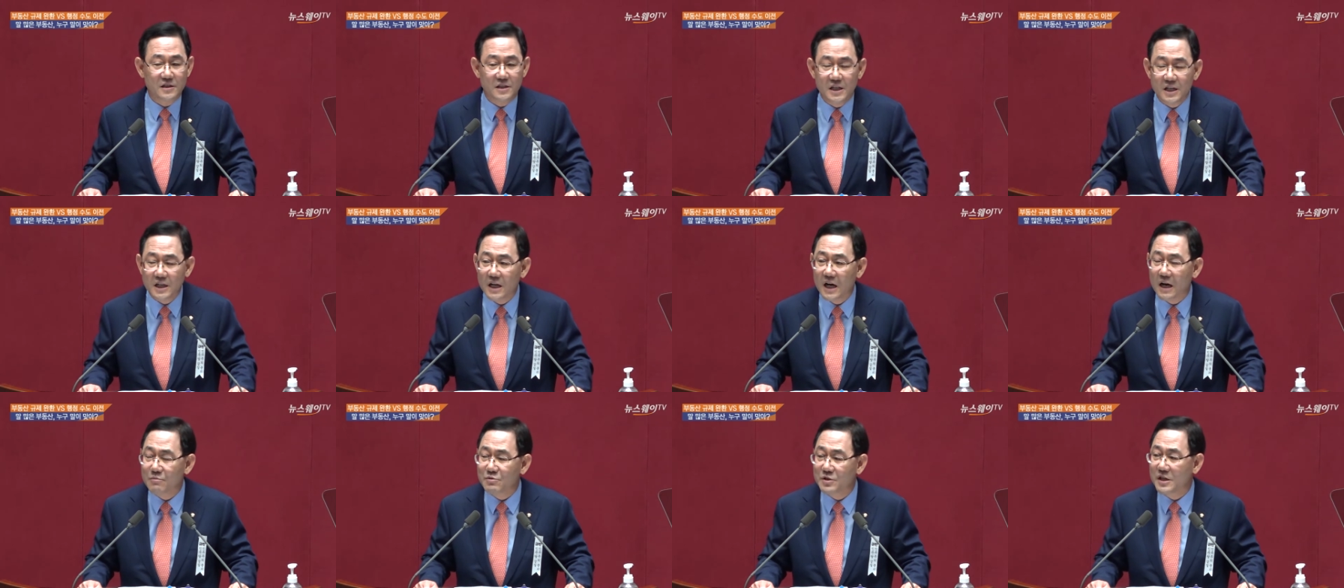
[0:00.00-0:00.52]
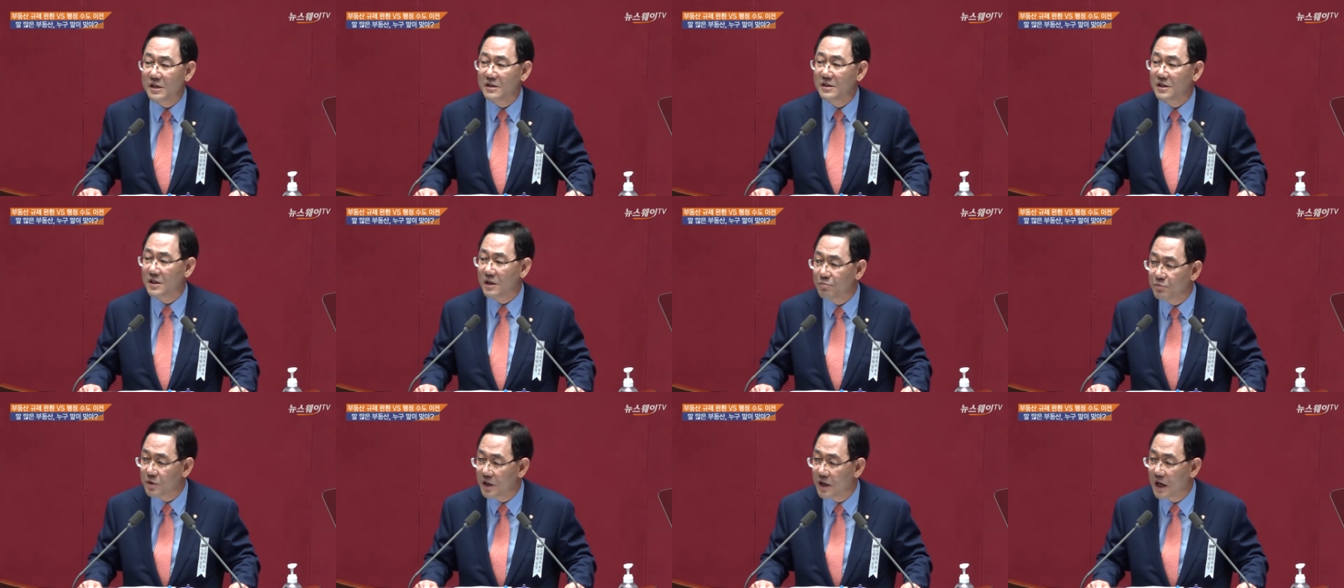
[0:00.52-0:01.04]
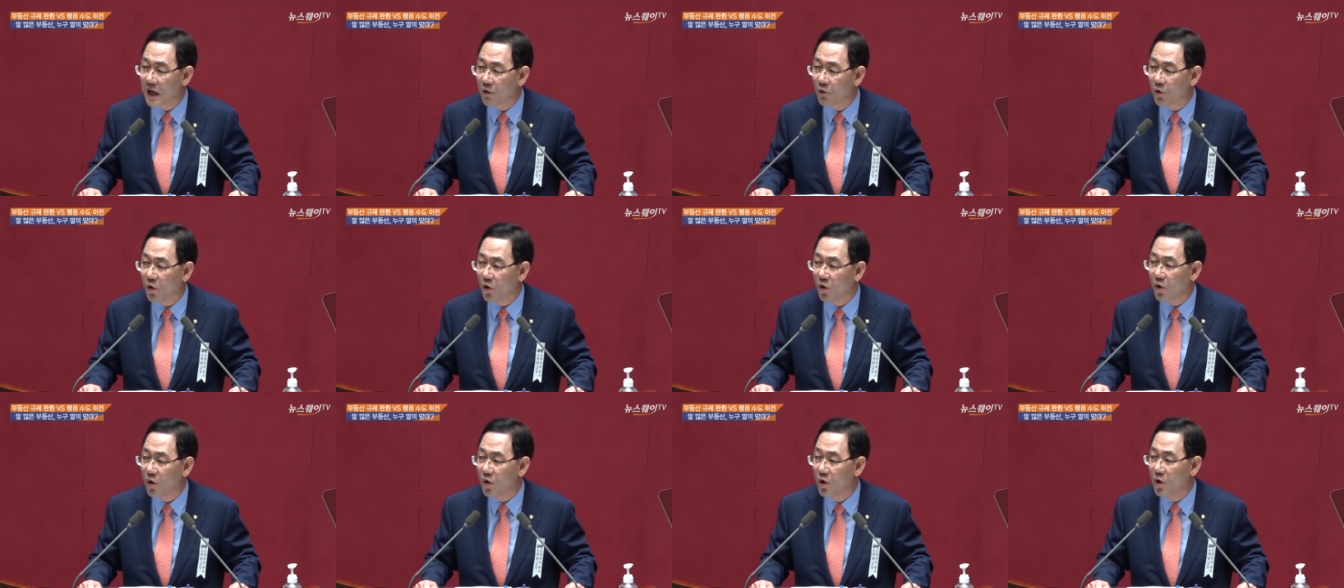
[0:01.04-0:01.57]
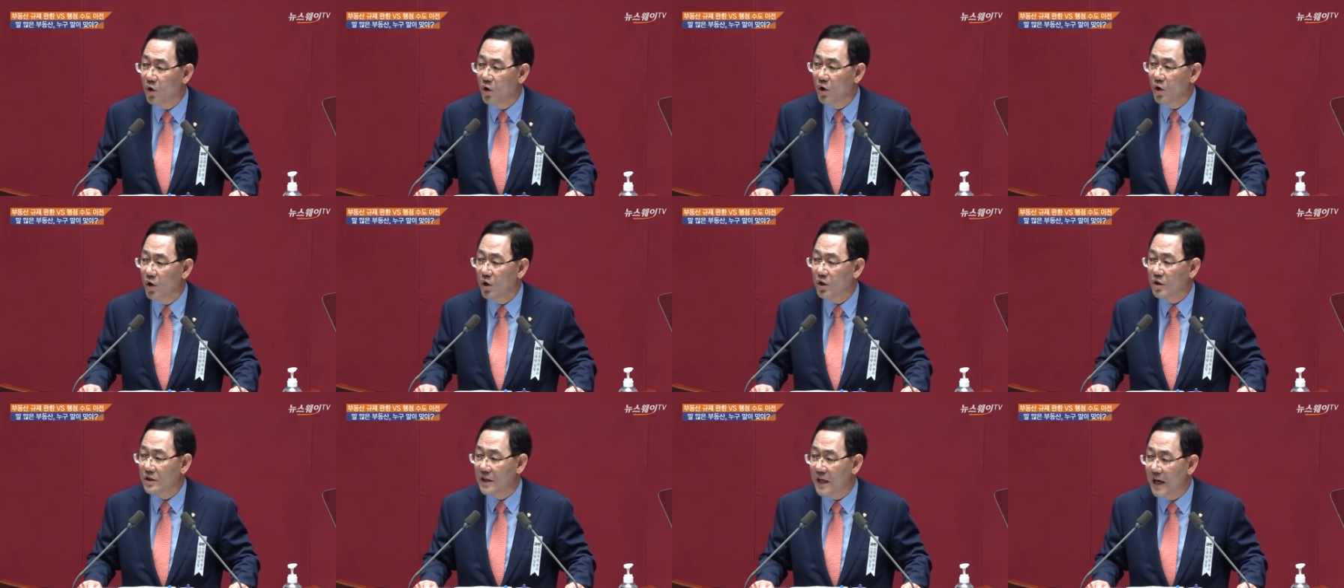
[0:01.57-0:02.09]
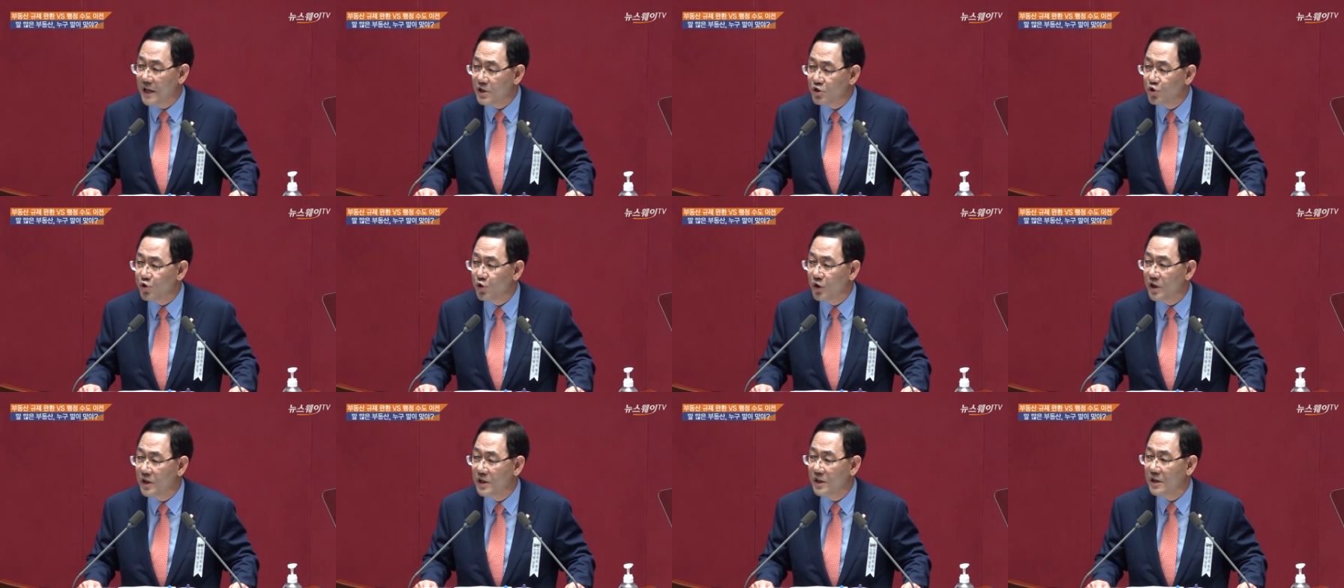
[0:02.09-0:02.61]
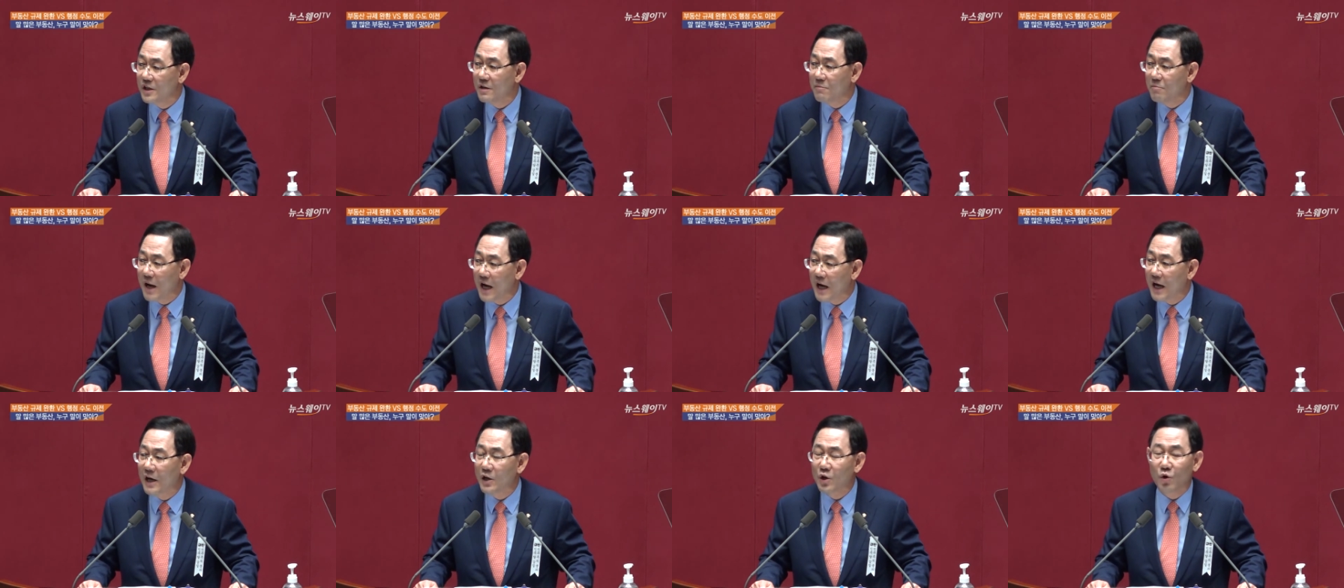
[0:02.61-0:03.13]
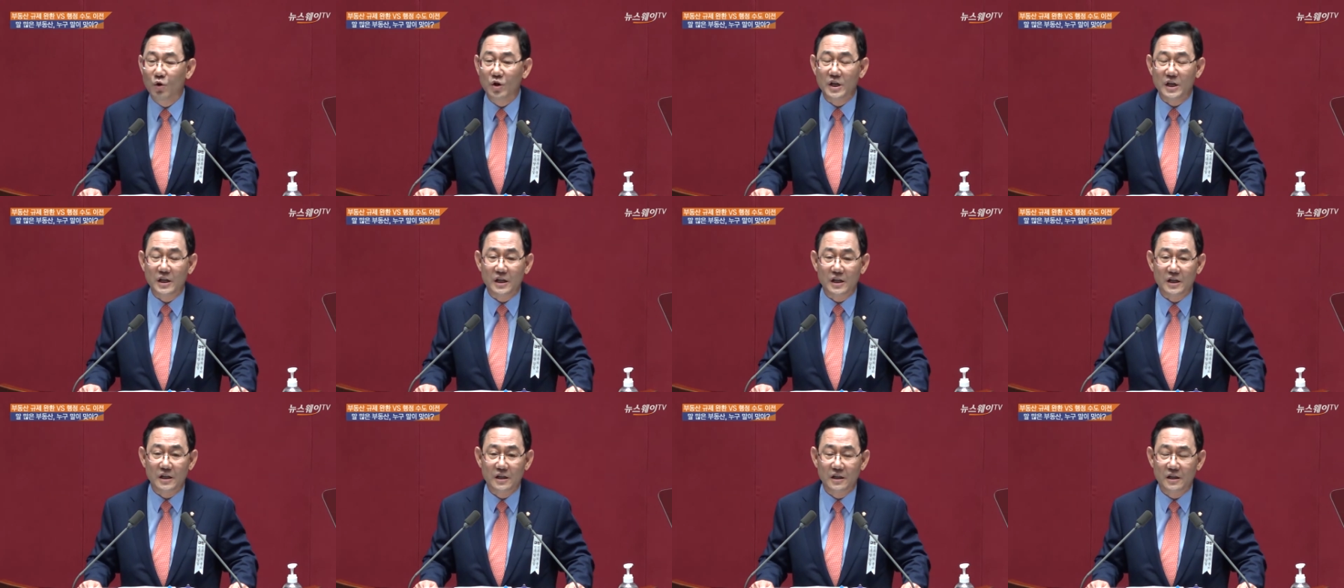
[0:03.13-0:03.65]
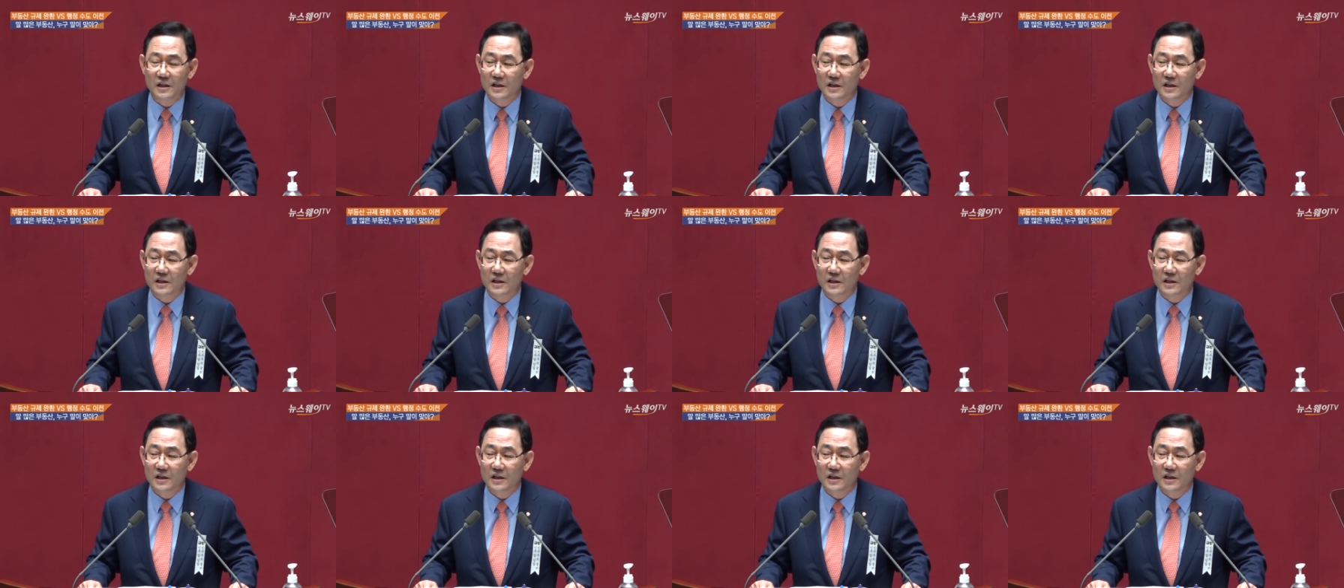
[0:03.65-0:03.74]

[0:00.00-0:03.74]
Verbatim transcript: 집값은 급등하고 대출은 막아놓으니